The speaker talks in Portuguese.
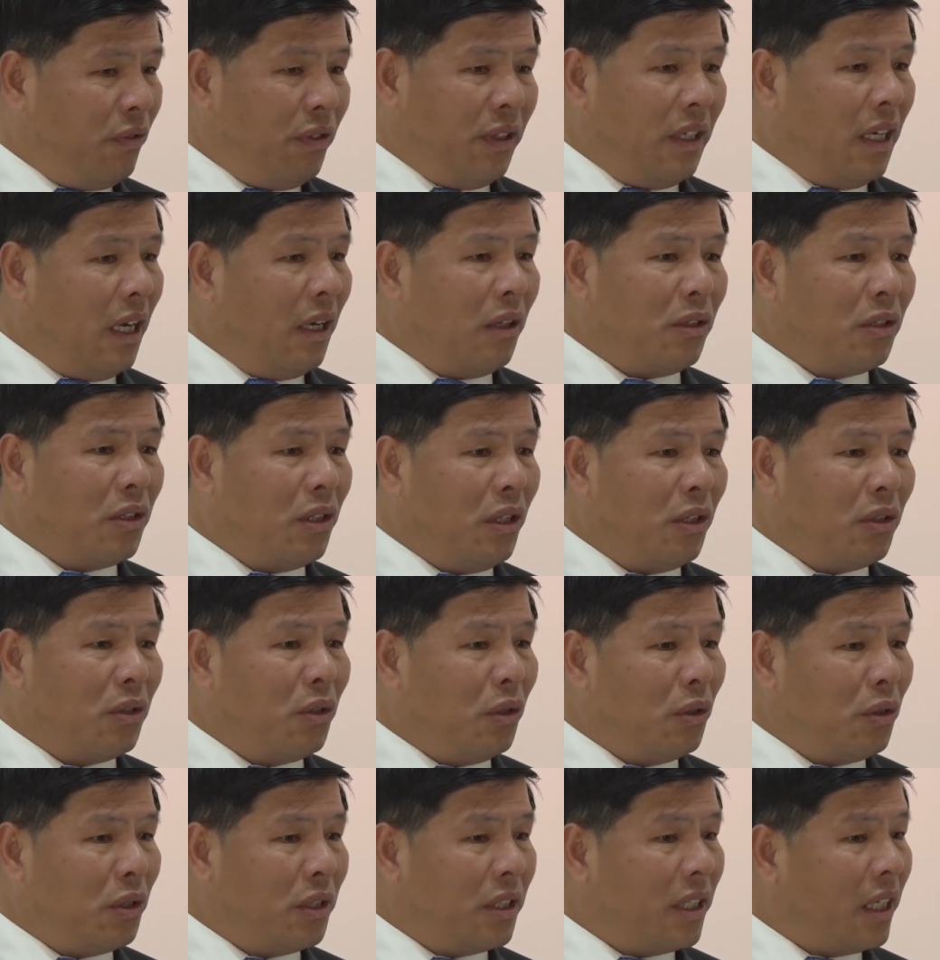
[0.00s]
final são
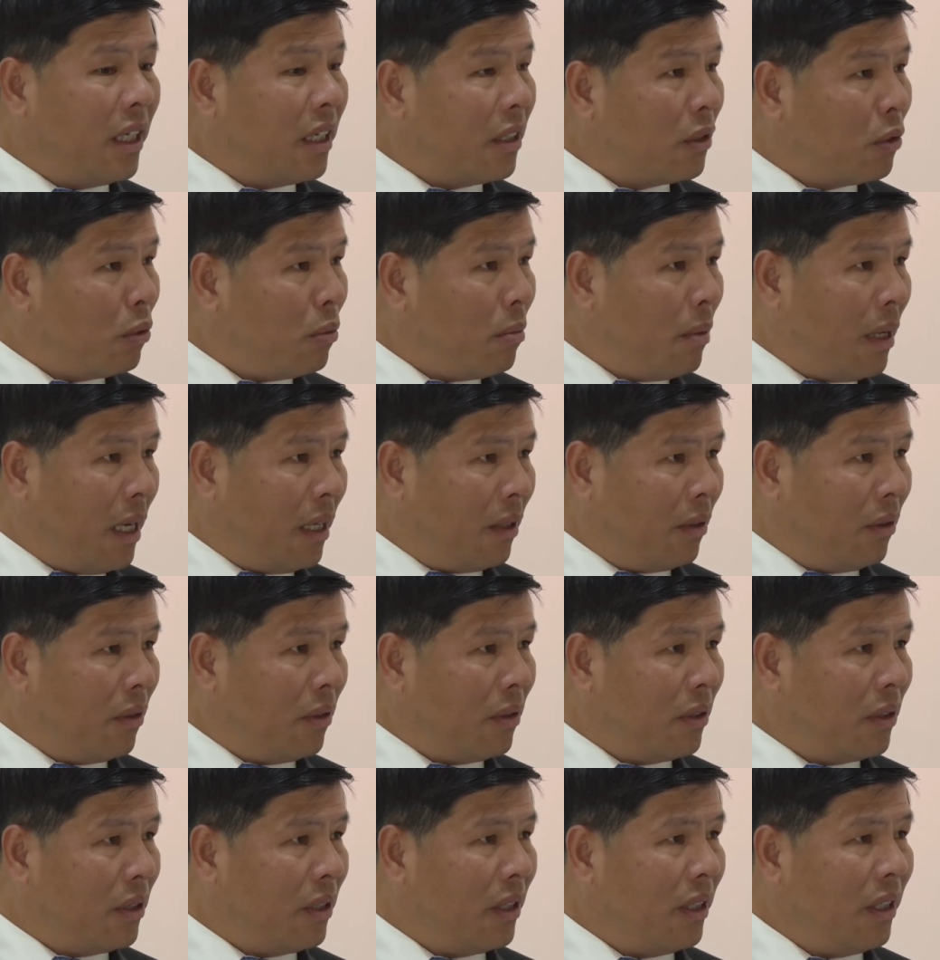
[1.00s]
todos seres
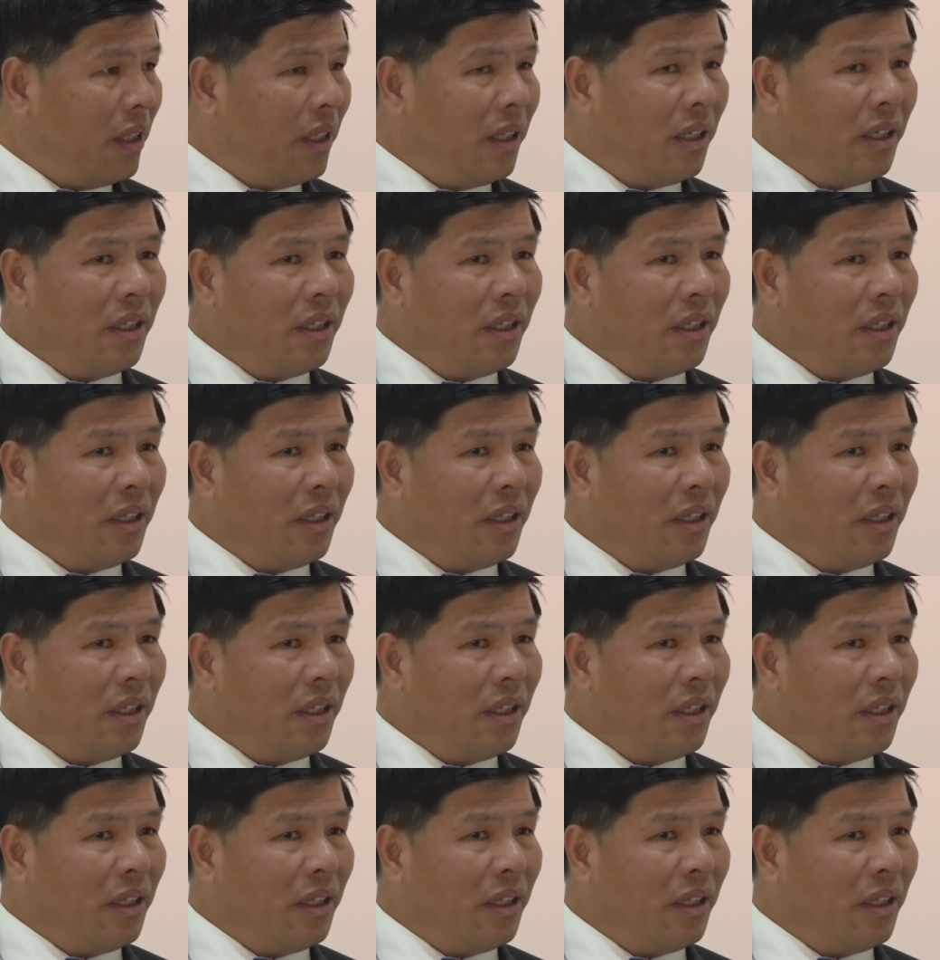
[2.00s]
humanos.